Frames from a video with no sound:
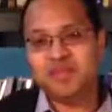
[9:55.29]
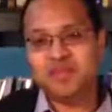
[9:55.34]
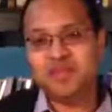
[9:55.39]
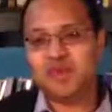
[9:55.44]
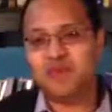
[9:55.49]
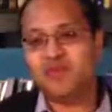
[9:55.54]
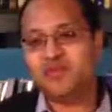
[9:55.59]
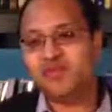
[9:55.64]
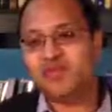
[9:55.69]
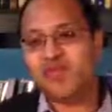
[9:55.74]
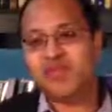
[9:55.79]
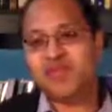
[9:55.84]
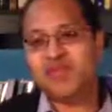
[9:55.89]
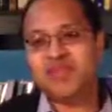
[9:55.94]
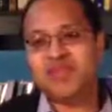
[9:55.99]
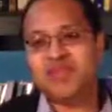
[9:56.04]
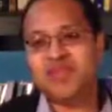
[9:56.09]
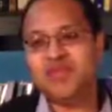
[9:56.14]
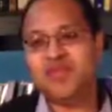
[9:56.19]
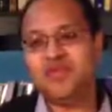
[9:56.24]
Ponga usted
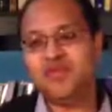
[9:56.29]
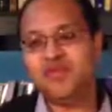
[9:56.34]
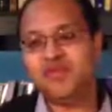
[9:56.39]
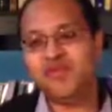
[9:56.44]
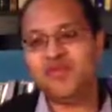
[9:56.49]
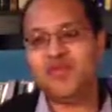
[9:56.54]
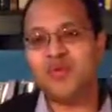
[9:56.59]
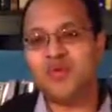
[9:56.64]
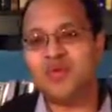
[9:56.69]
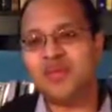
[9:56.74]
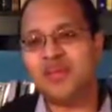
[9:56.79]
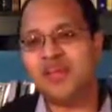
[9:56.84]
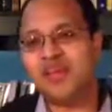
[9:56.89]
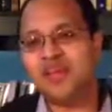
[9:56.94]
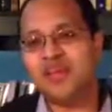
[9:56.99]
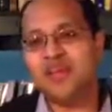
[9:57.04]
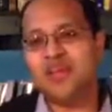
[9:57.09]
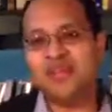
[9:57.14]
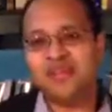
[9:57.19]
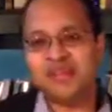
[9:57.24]
montanismo Luis
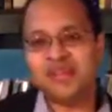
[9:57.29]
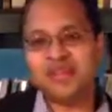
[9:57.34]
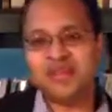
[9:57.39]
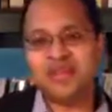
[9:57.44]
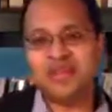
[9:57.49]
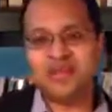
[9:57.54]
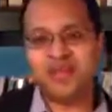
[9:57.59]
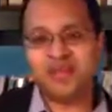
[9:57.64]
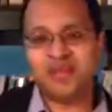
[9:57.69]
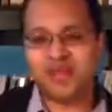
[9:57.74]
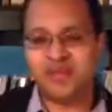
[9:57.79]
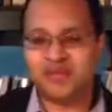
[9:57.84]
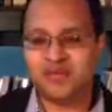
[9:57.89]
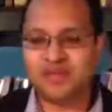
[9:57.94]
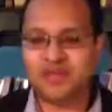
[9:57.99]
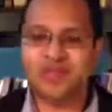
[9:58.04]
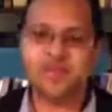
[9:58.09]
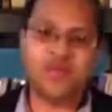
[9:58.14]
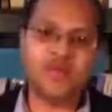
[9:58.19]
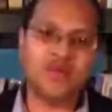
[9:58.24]
Cobel y va a salir el video
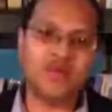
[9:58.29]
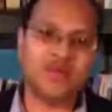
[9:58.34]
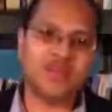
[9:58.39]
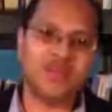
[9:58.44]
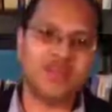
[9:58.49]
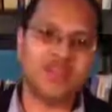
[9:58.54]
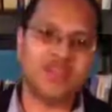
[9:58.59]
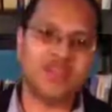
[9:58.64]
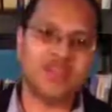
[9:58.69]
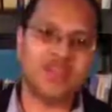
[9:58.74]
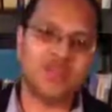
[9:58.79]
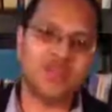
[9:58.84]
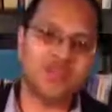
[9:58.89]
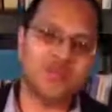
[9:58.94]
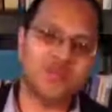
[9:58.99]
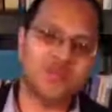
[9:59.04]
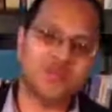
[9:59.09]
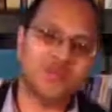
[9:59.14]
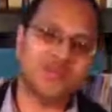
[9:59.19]
donde explico el montanismo.